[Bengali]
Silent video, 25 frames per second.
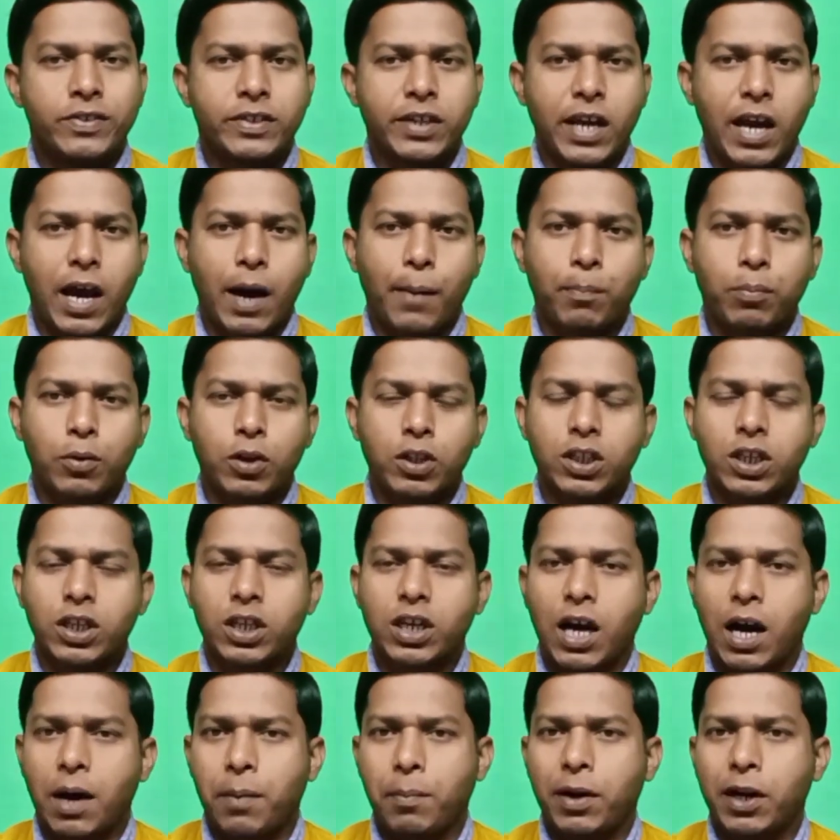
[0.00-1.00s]
যে আপনাদের
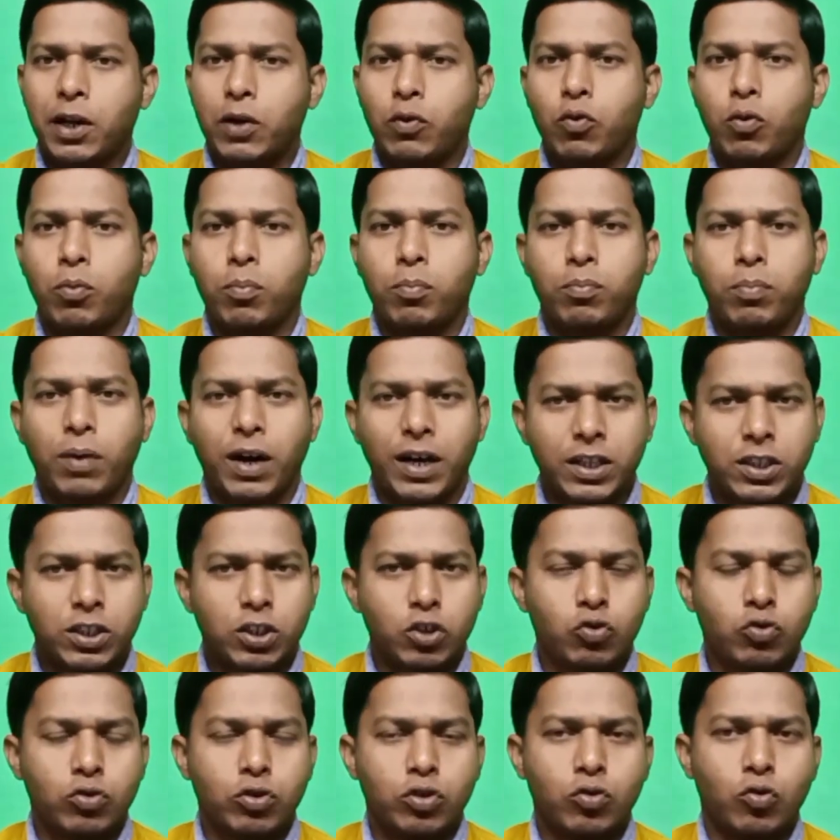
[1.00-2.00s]
খামারে ও বাড়িতে
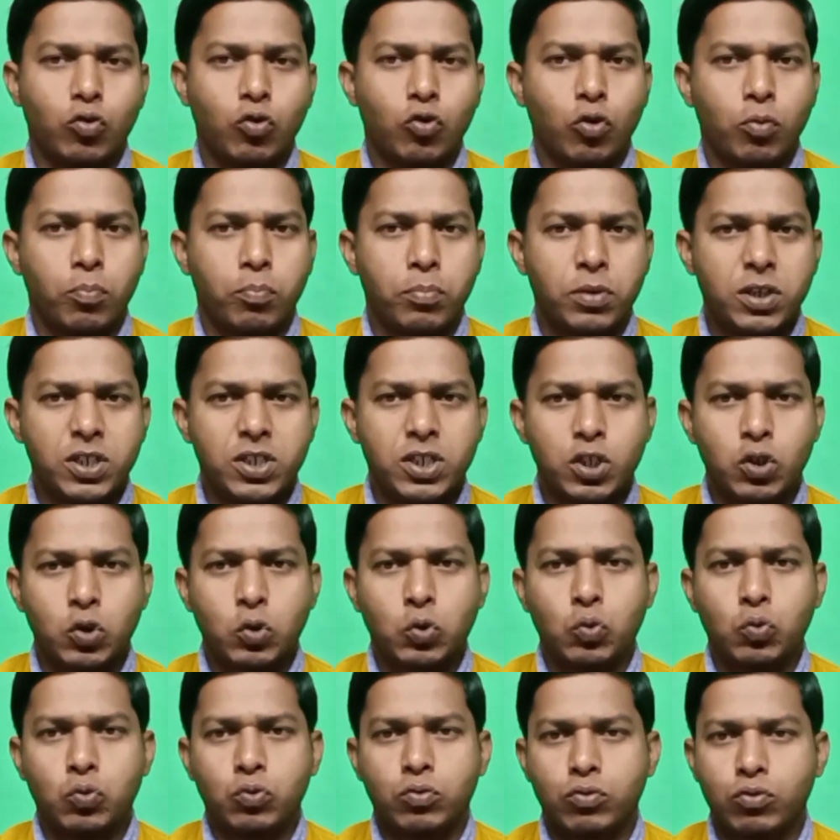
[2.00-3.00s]
যদি কোনো বেশি
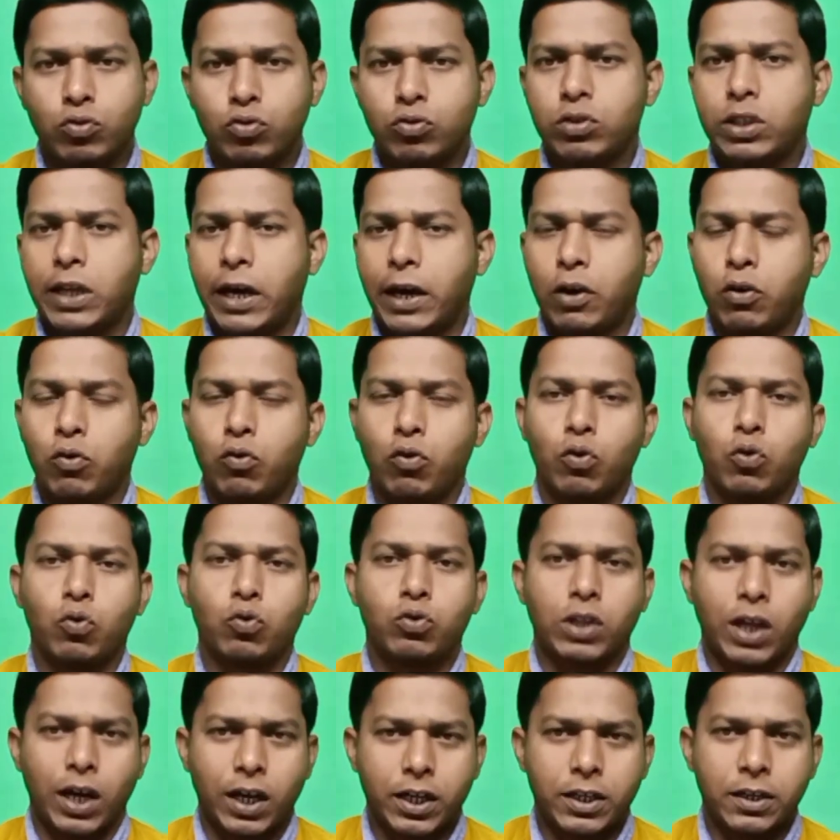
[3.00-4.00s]
দুধ দেয় গরু
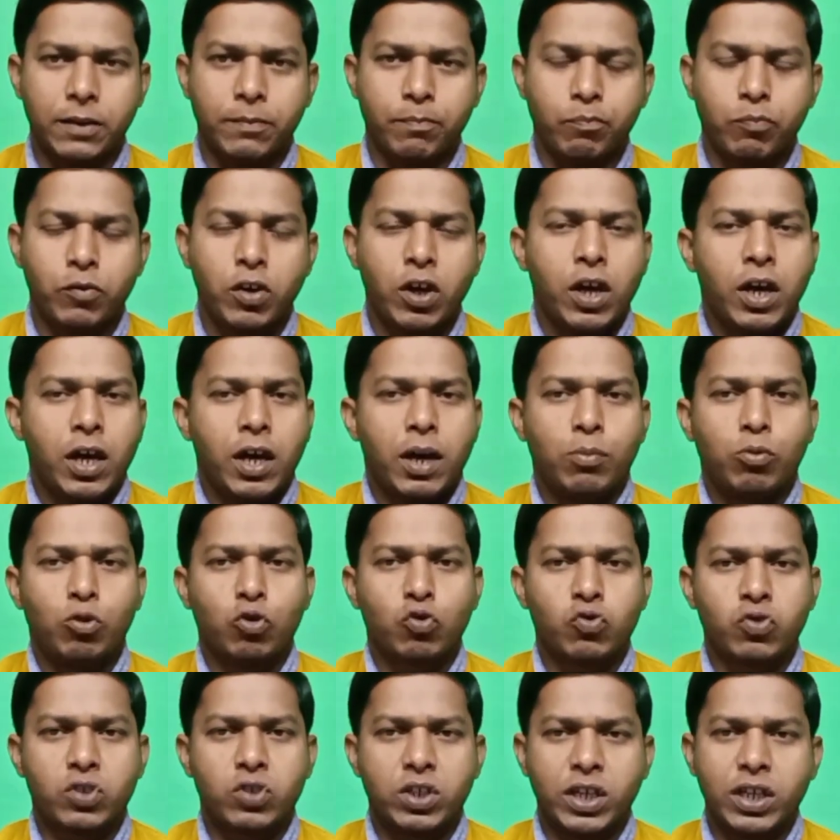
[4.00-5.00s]
থাকে এবং
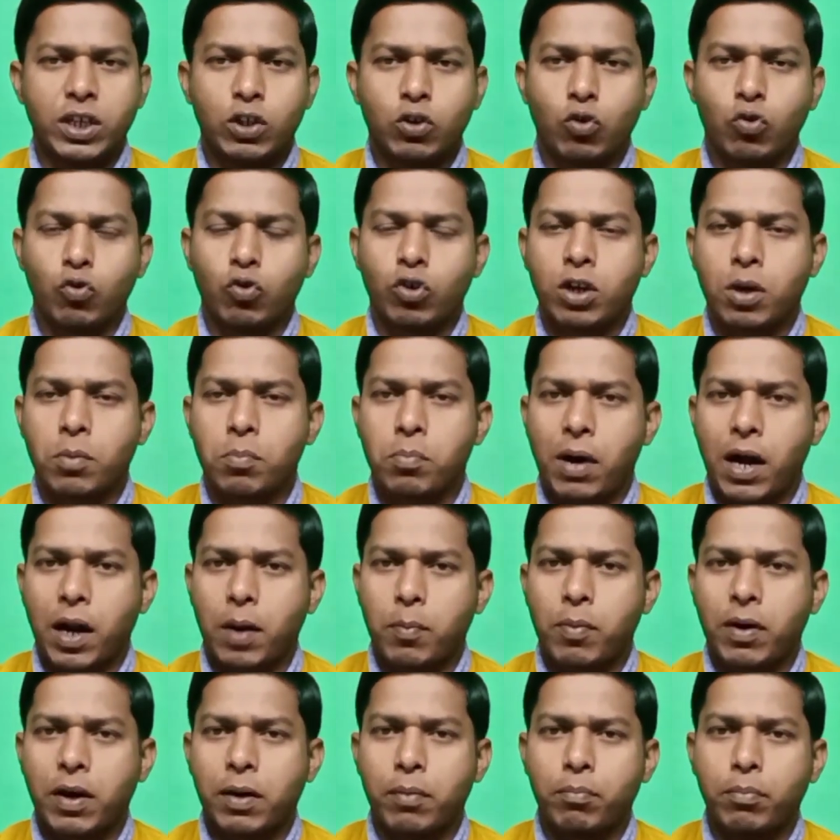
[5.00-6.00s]
সেই গরুকে
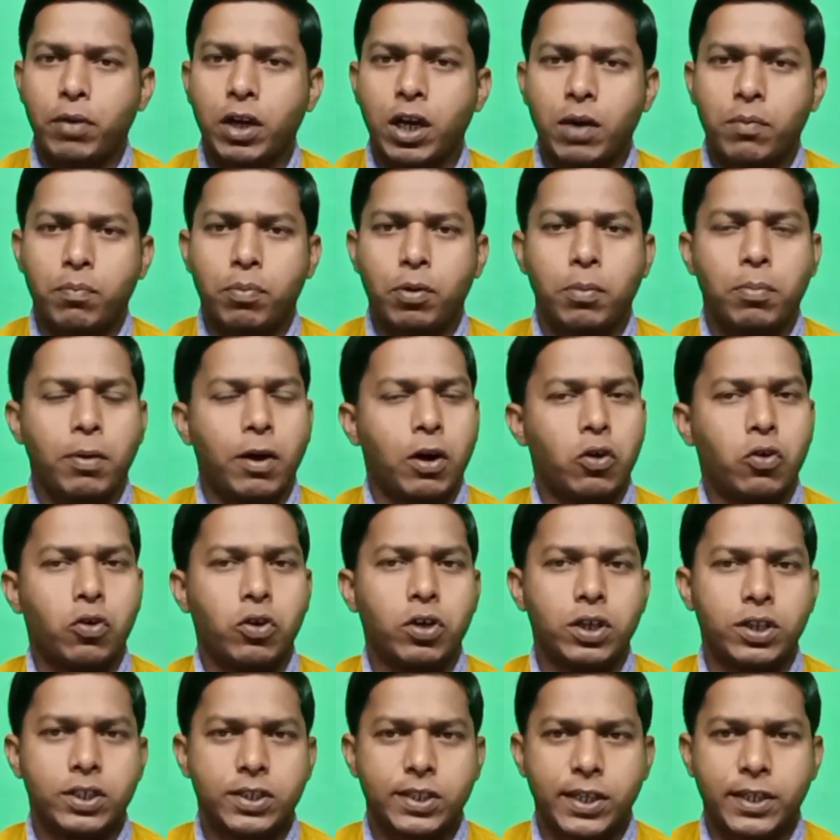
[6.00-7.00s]
বারবার মিল্ক ফিভার
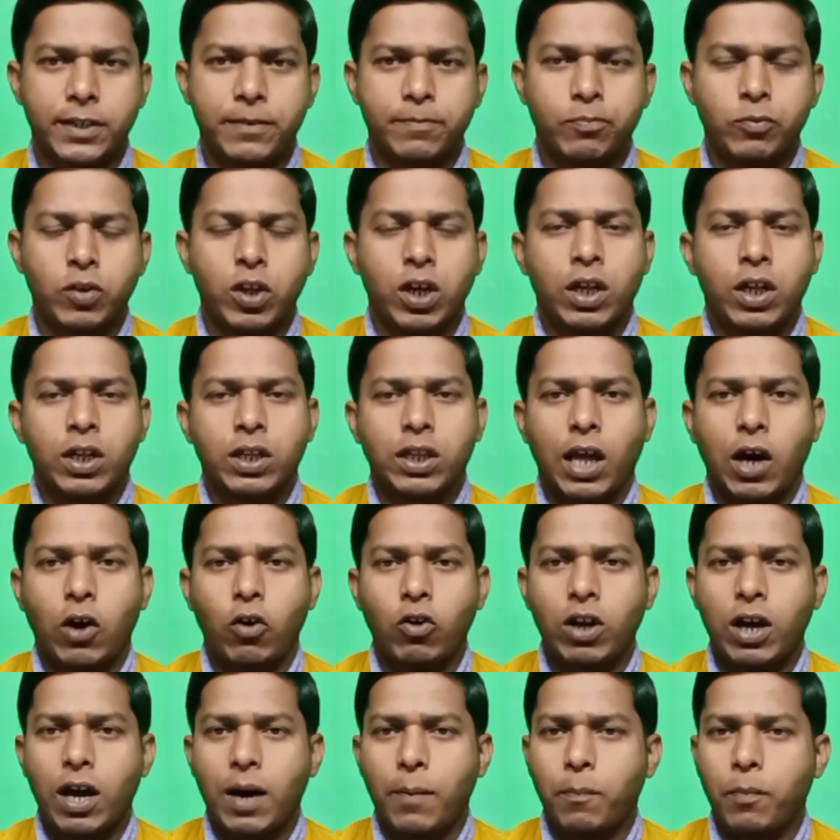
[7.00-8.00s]
হয়ে যায়
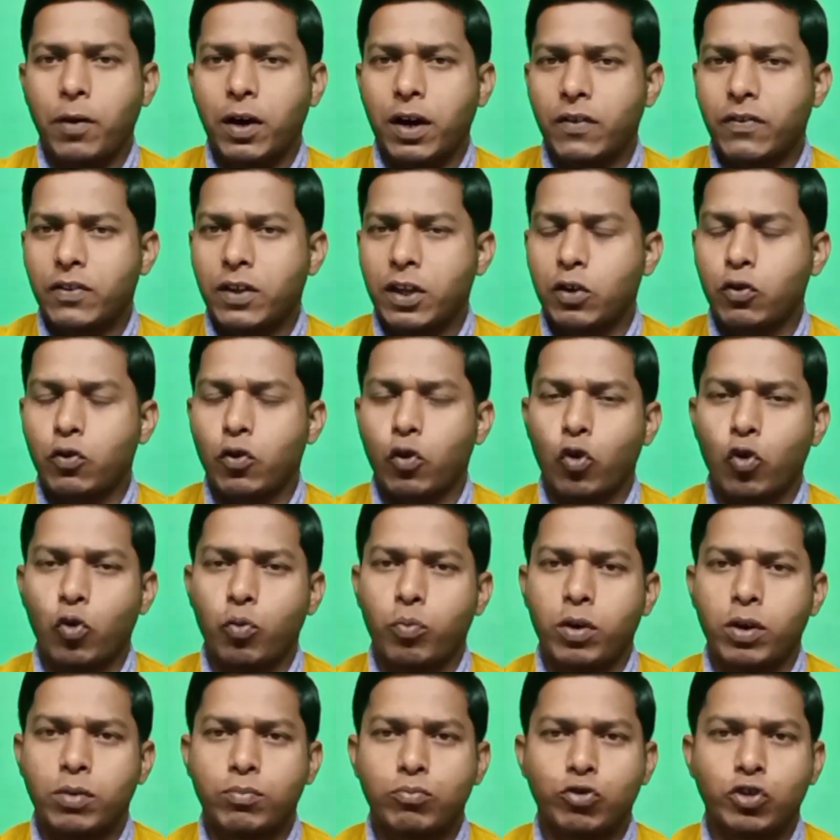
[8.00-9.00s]
তাহলে আপনারা সেই গরু
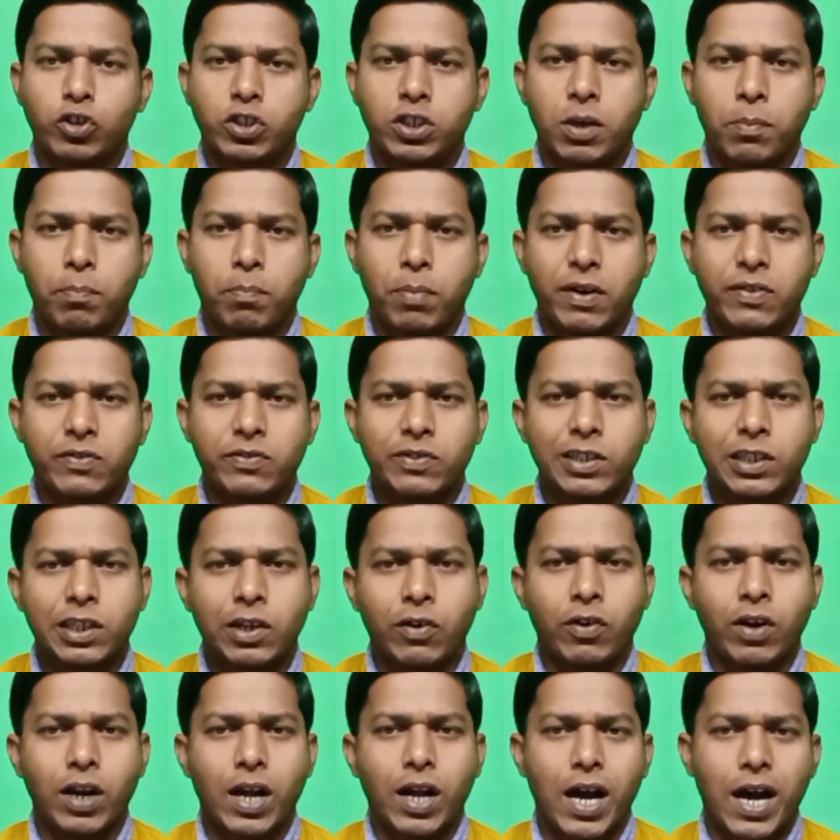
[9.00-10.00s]
এবং মহিষকে বাচ্চা
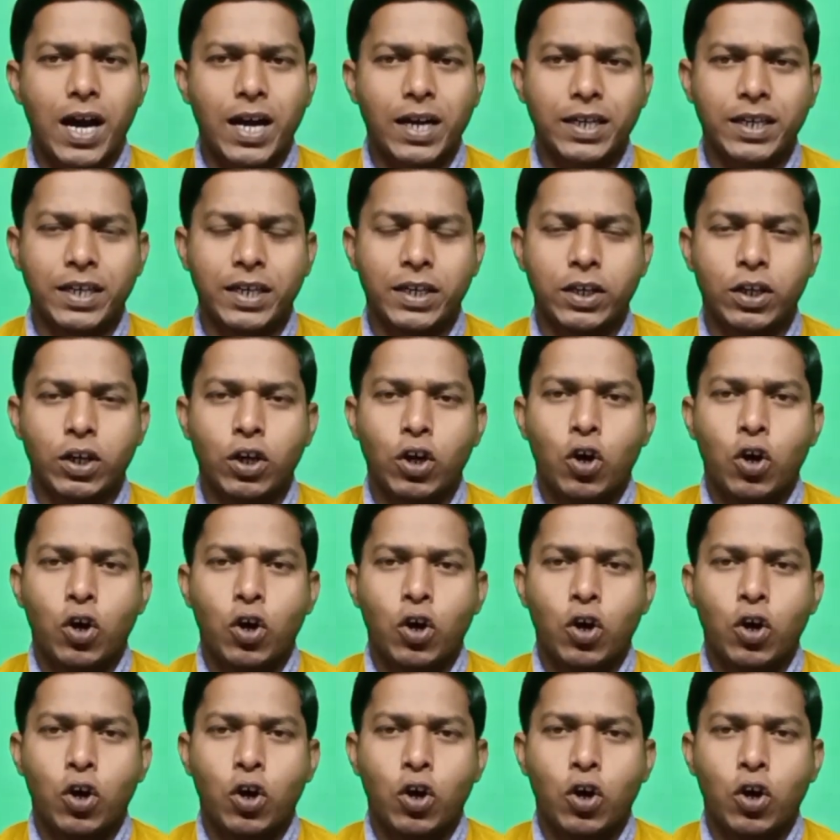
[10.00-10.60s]
দেওয়ার আগে